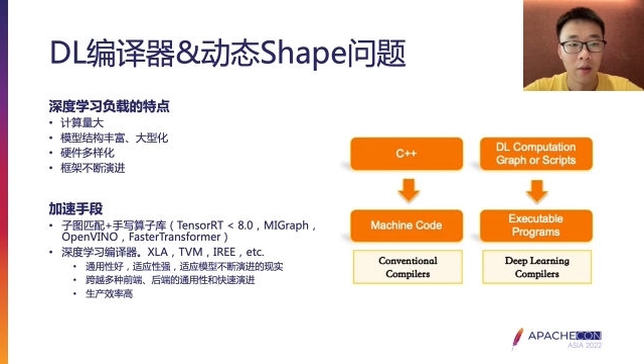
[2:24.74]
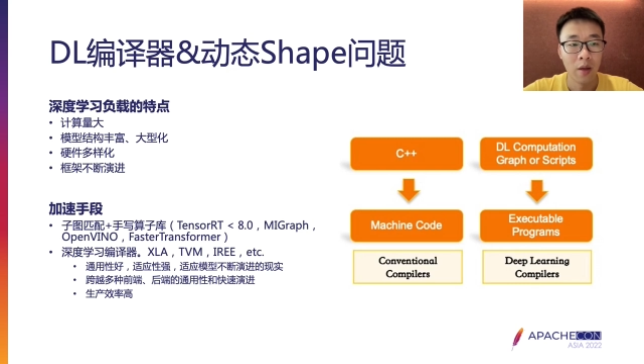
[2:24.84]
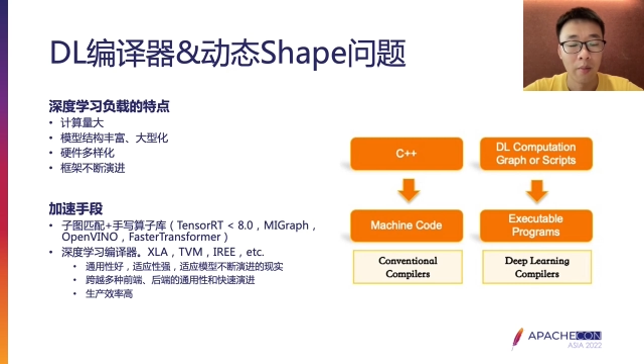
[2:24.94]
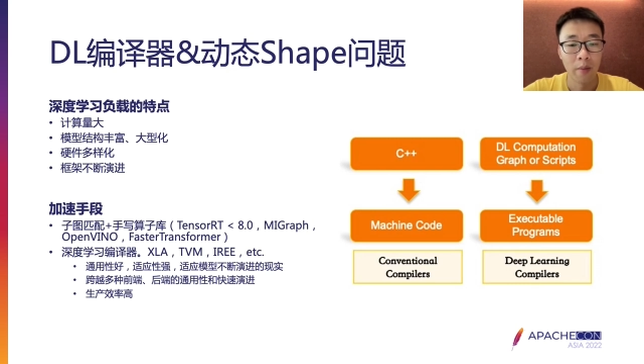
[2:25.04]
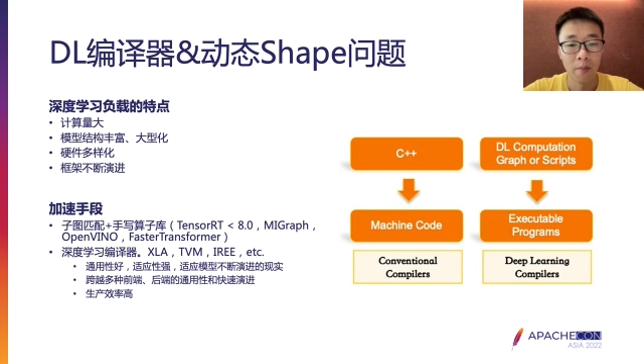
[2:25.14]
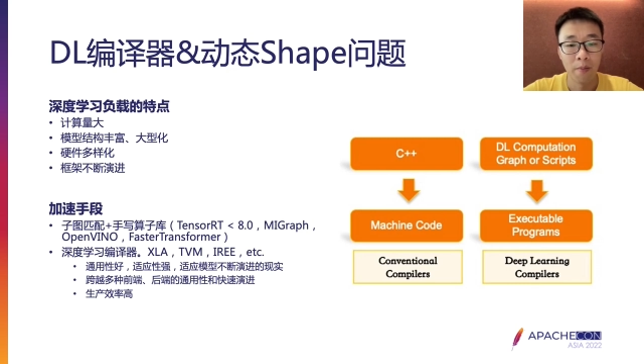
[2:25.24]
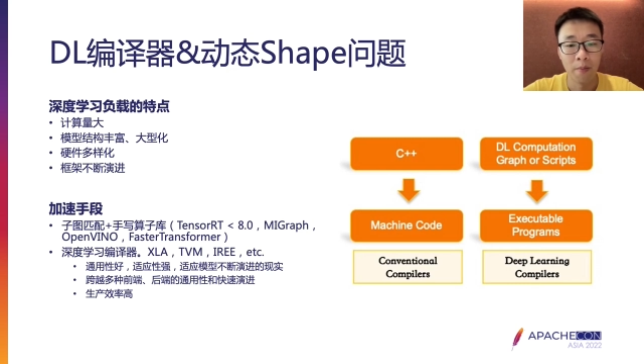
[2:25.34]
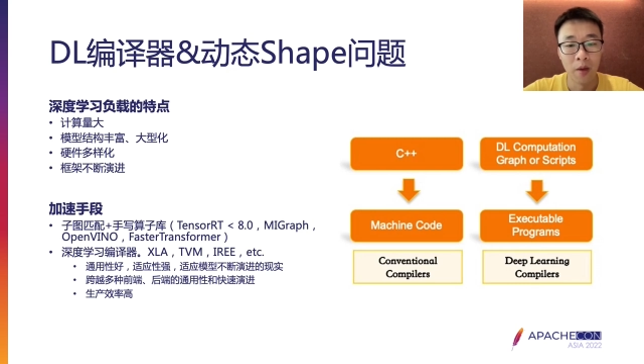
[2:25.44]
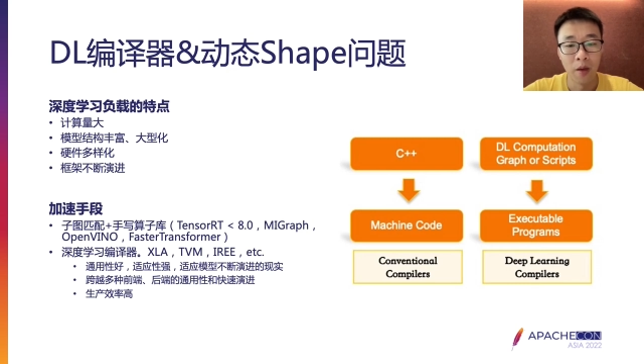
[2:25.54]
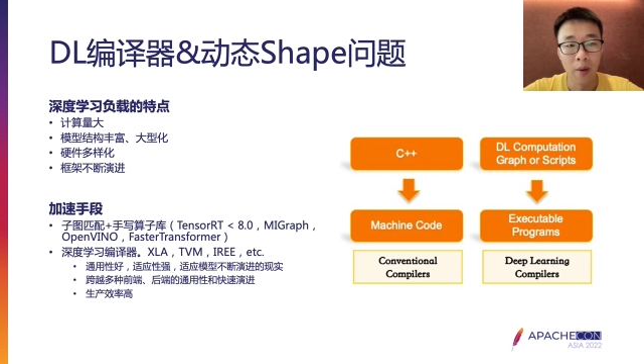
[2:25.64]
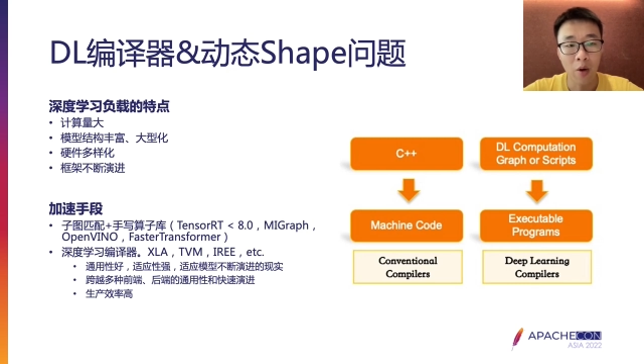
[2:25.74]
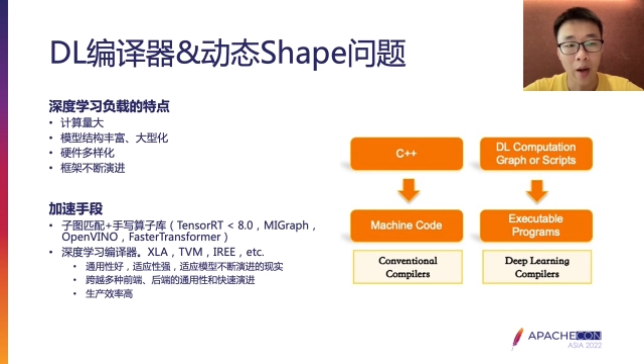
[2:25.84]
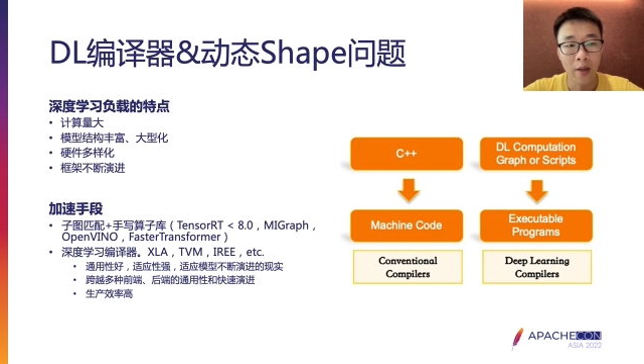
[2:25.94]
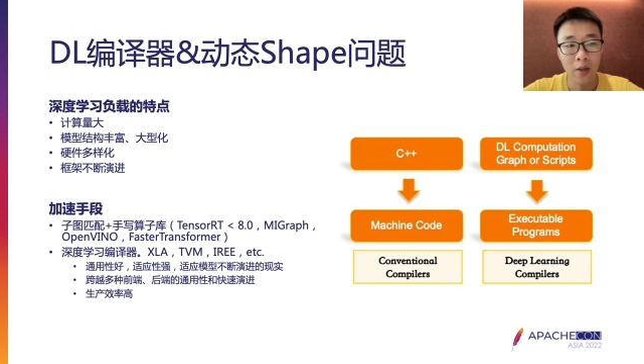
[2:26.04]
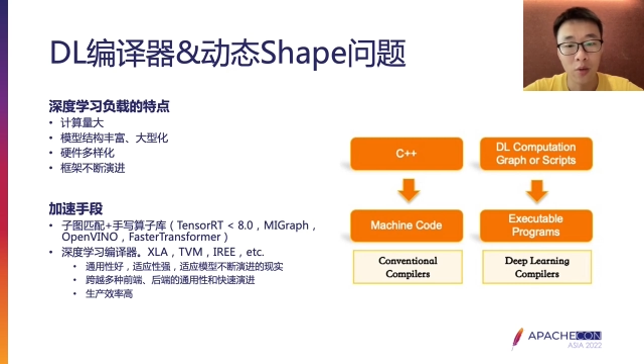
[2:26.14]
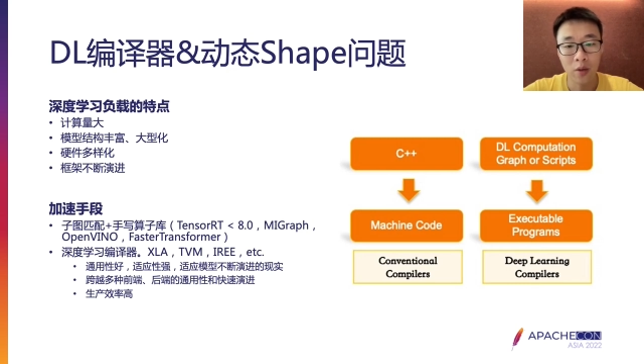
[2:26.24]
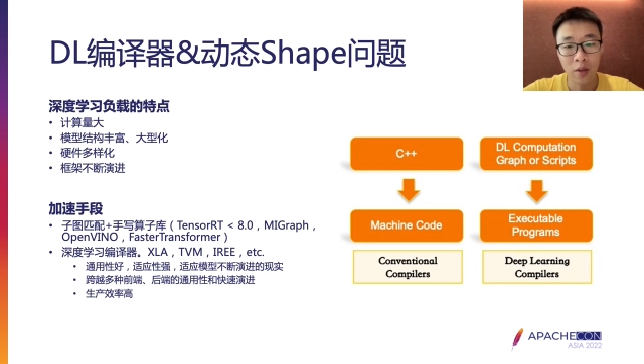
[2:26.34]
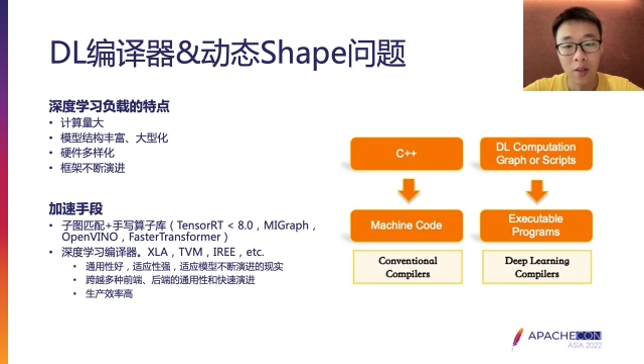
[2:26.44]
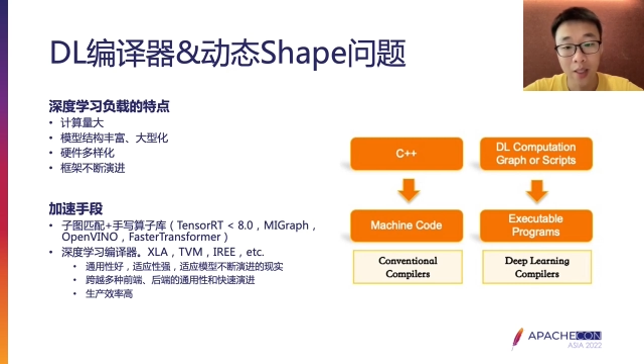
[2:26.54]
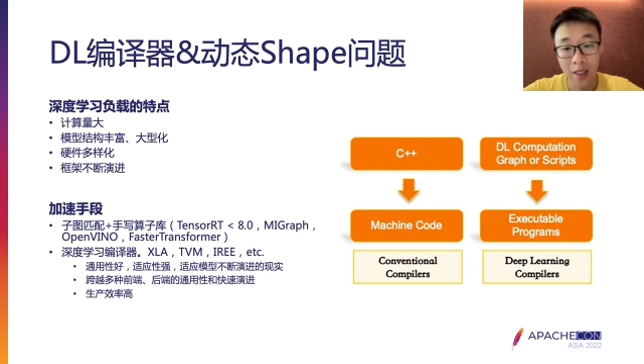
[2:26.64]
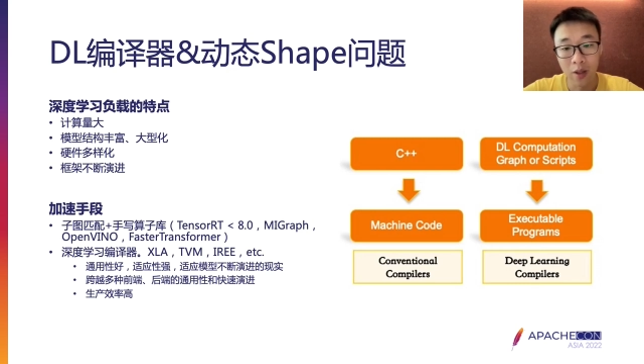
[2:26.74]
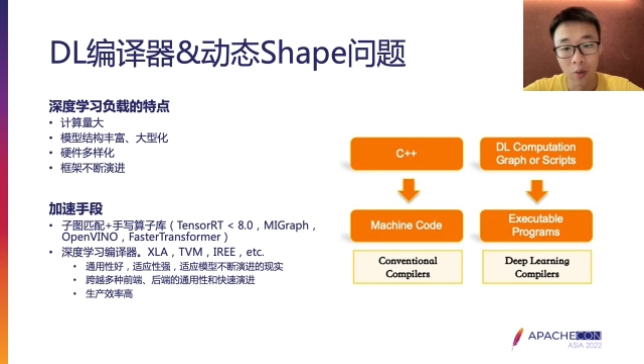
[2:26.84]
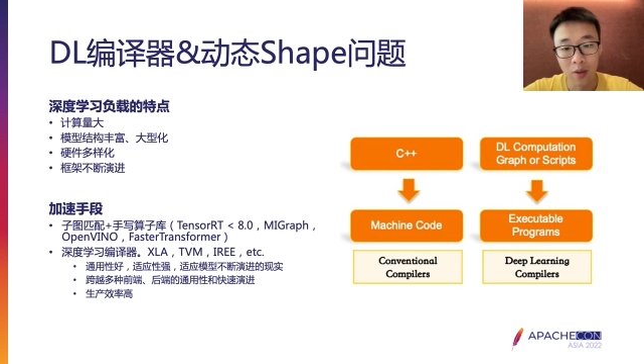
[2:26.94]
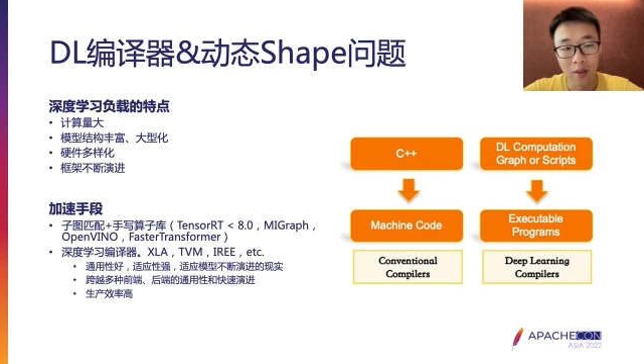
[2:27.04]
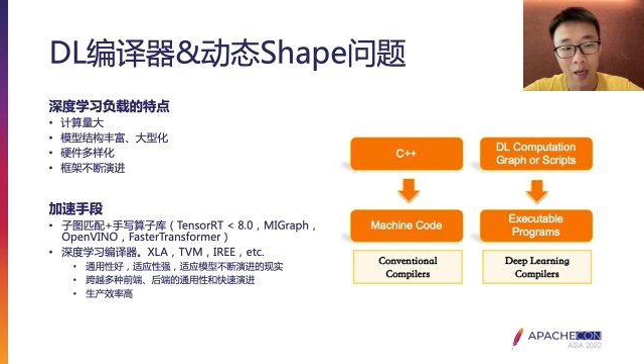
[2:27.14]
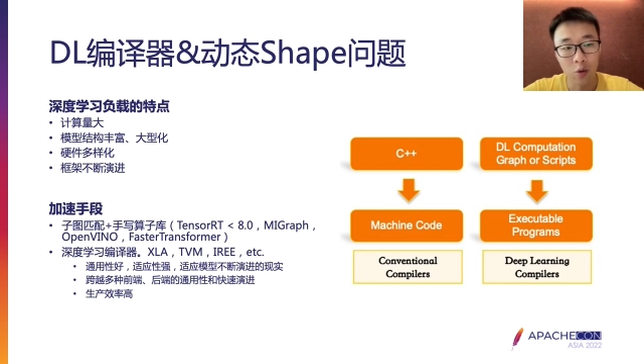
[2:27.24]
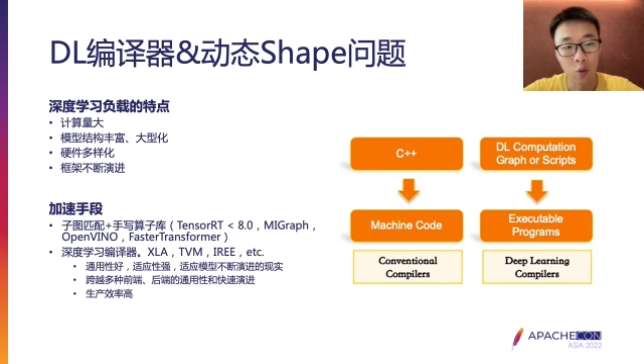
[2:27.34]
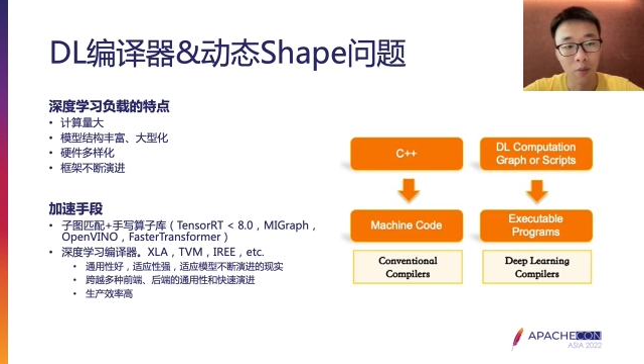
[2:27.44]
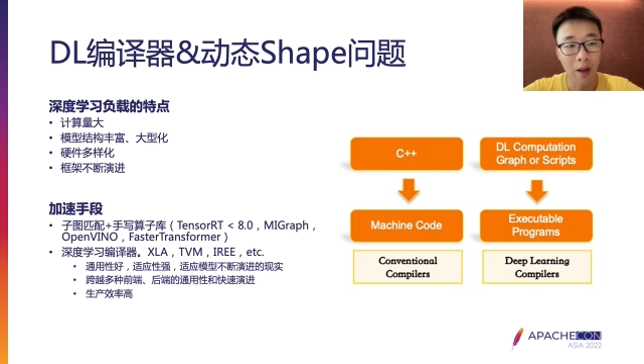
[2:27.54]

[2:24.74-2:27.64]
那么抛开硬件领域的加速不